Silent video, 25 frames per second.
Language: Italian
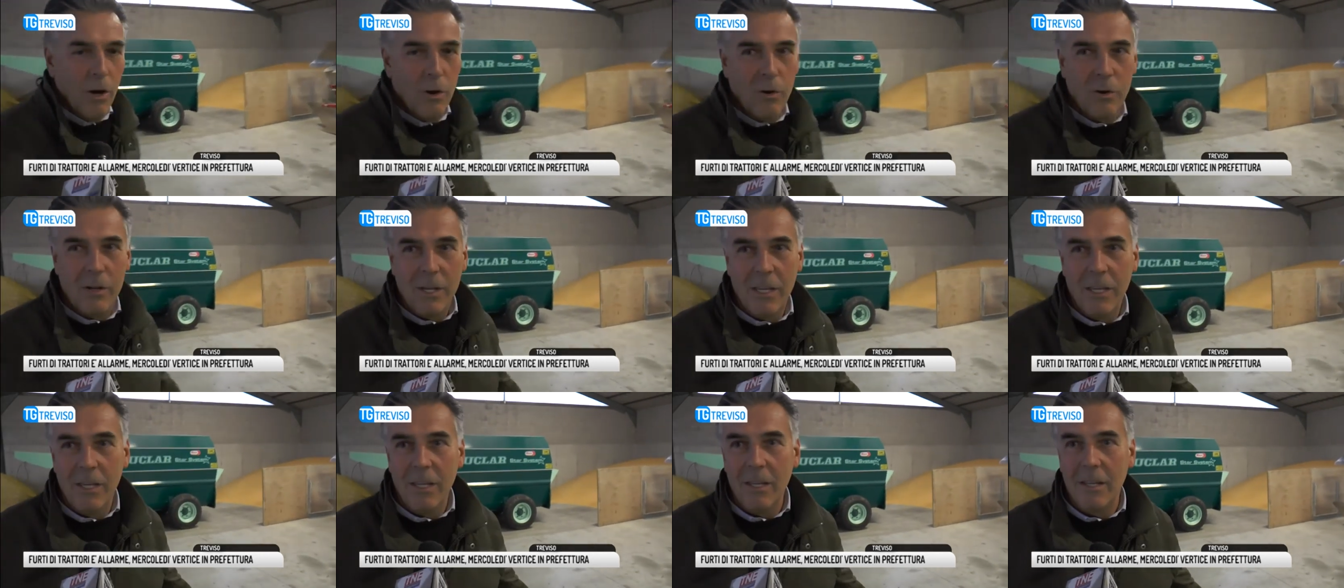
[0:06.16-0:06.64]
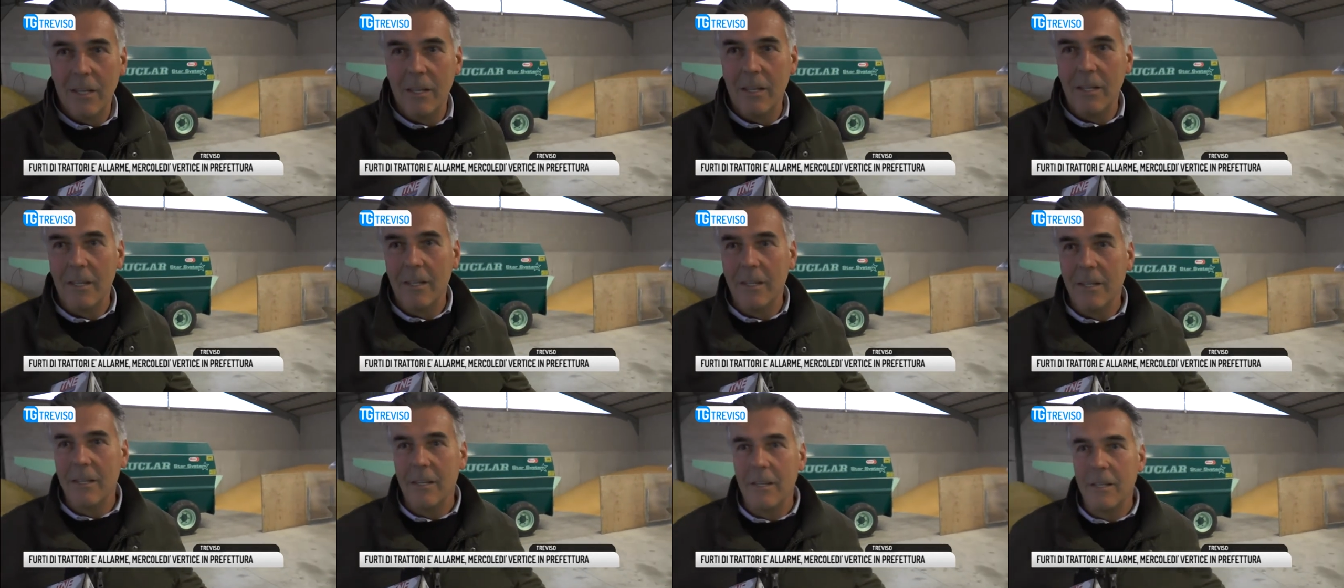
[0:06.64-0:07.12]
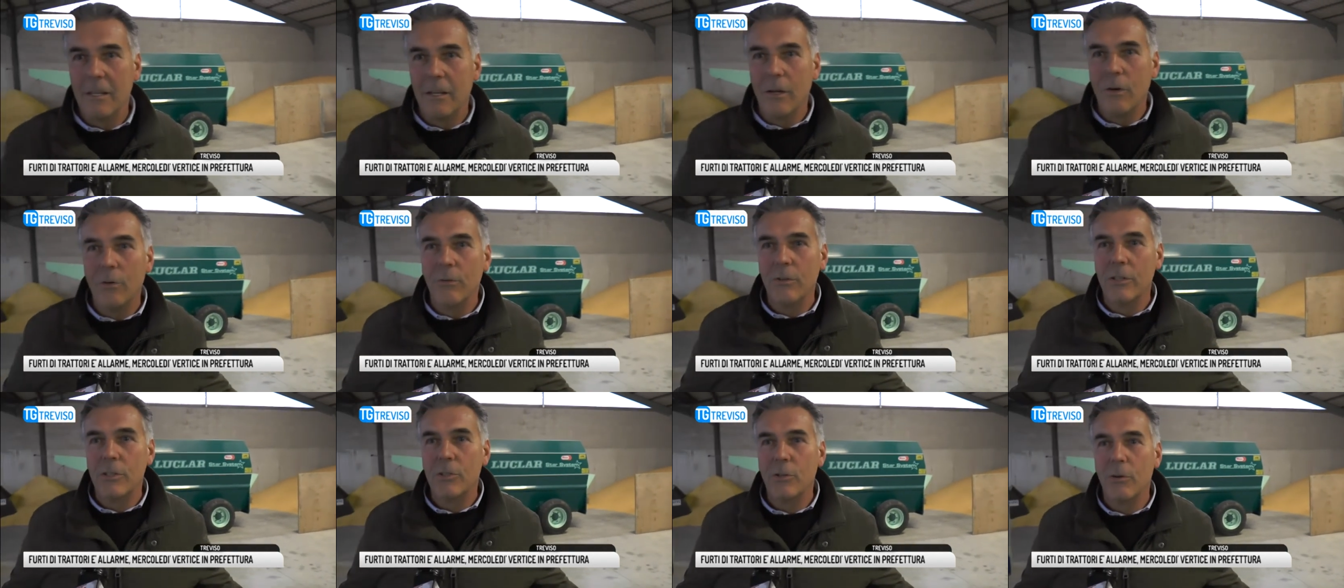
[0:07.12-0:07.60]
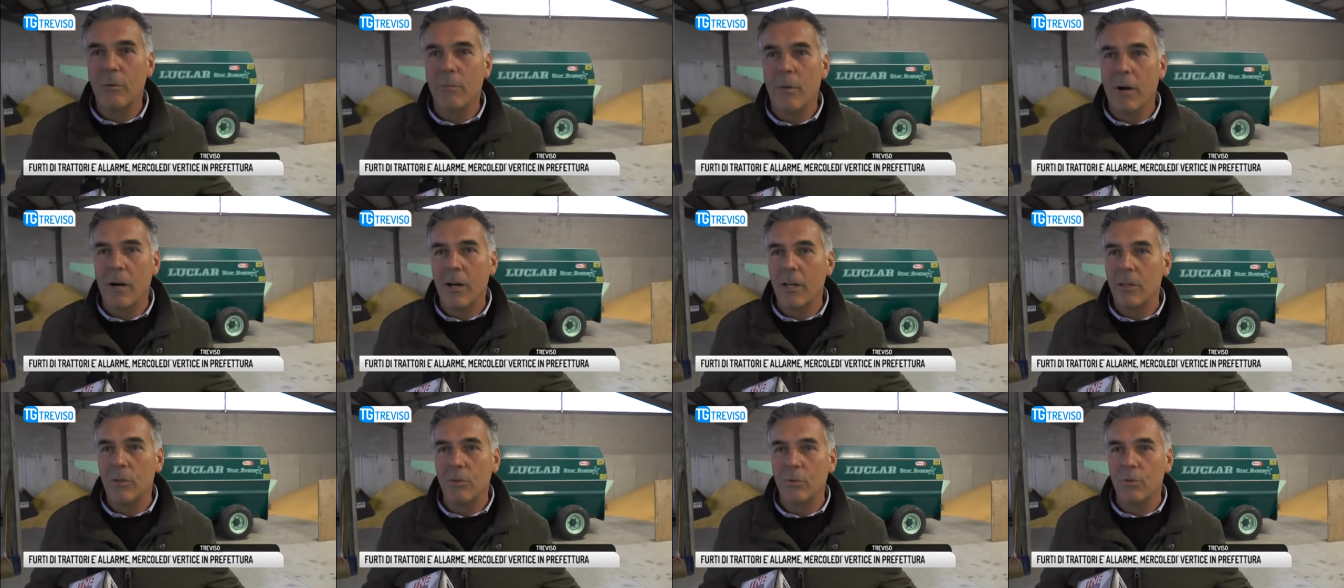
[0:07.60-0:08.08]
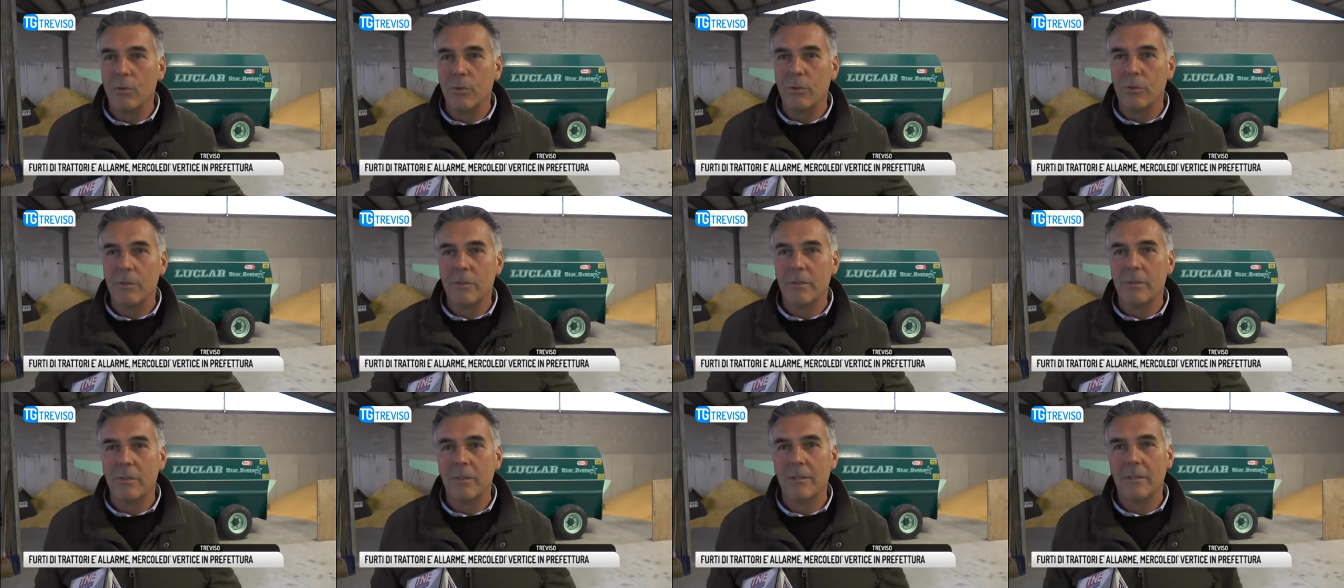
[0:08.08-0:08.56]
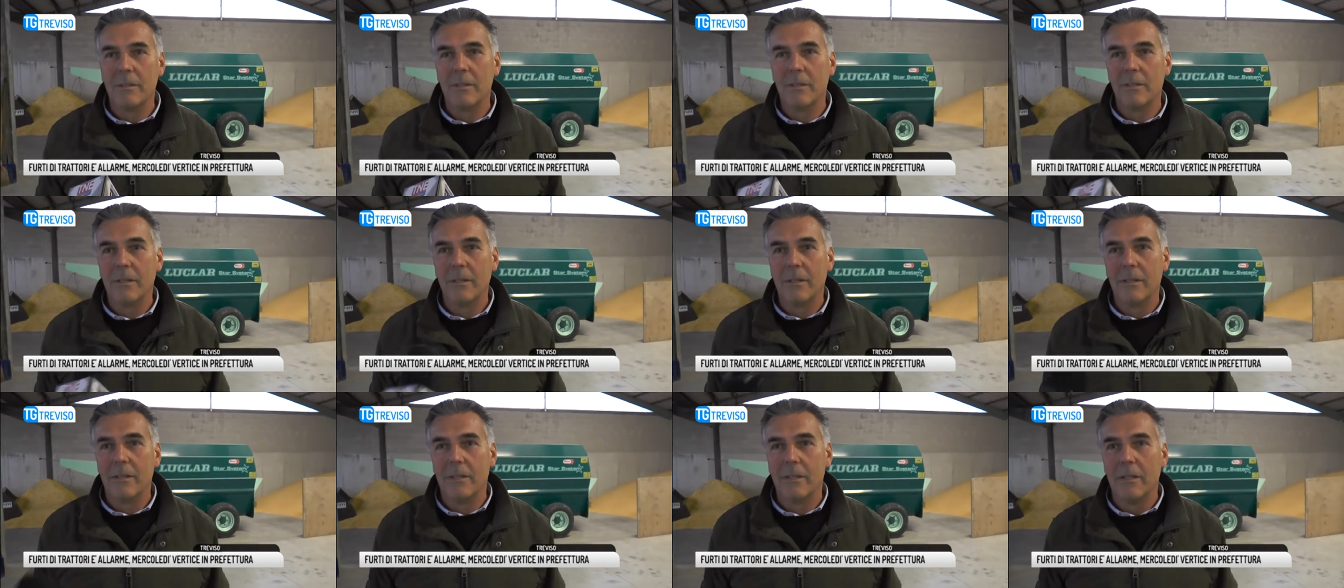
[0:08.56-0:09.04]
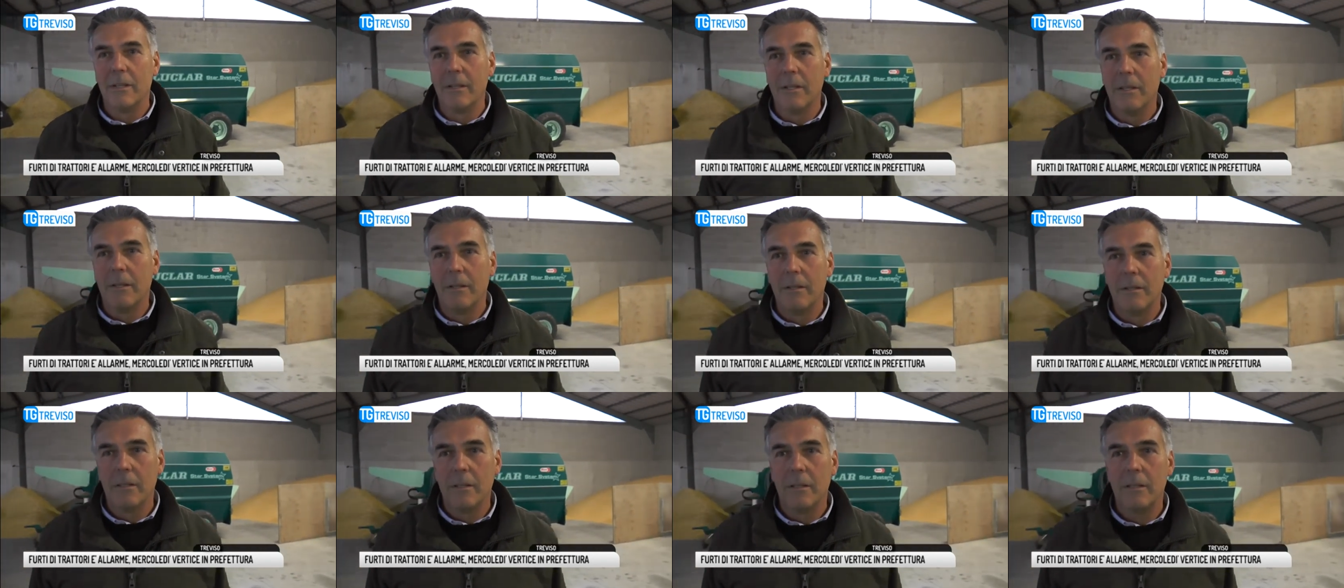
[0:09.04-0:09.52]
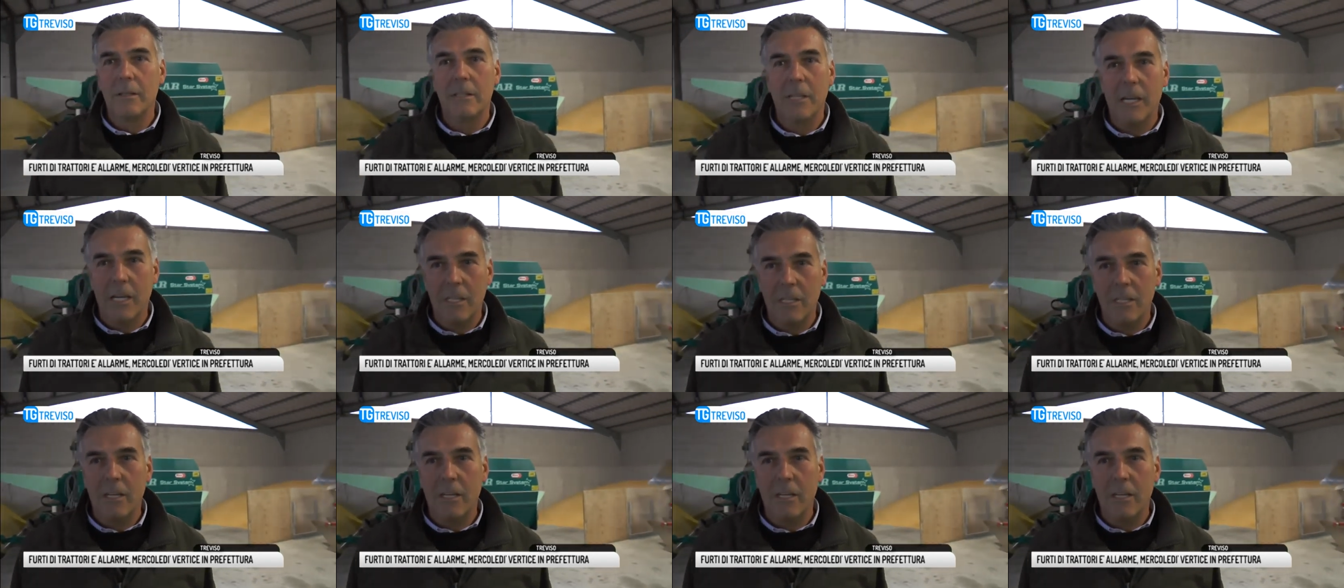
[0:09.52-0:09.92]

occhi e ho visto che manca tutto. Tre trattori. Tre